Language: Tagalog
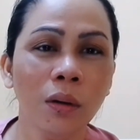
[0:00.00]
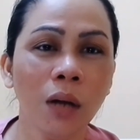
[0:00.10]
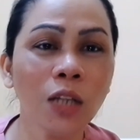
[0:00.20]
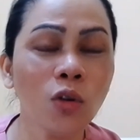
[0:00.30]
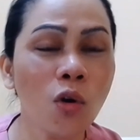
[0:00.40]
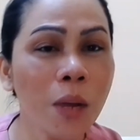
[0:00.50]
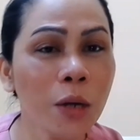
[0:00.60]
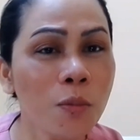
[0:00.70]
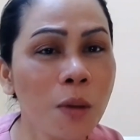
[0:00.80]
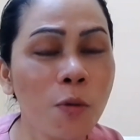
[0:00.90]
At kung
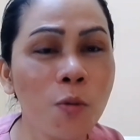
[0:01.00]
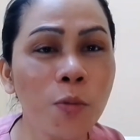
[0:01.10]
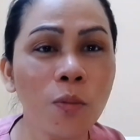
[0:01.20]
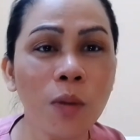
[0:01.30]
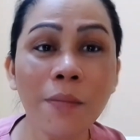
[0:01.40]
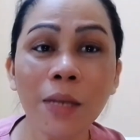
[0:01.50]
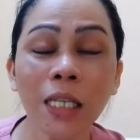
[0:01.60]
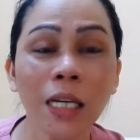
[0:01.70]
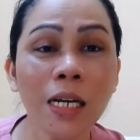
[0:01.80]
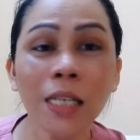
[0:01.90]
mayroon man pong problema
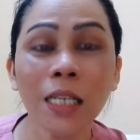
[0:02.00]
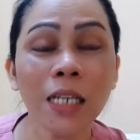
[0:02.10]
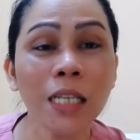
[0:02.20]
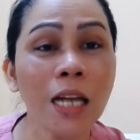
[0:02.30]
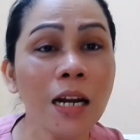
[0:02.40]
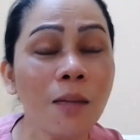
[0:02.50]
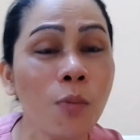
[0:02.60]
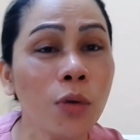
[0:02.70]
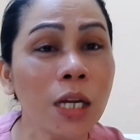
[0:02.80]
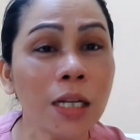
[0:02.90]
si Rina, sila-sila lang
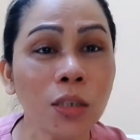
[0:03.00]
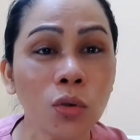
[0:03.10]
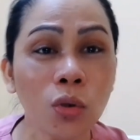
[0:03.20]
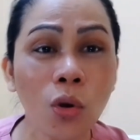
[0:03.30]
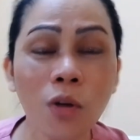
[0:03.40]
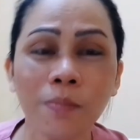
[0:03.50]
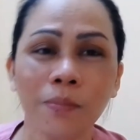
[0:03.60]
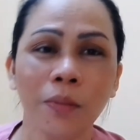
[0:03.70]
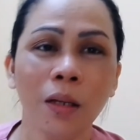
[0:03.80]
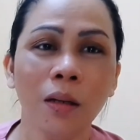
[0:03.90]
po yan nagsusolve.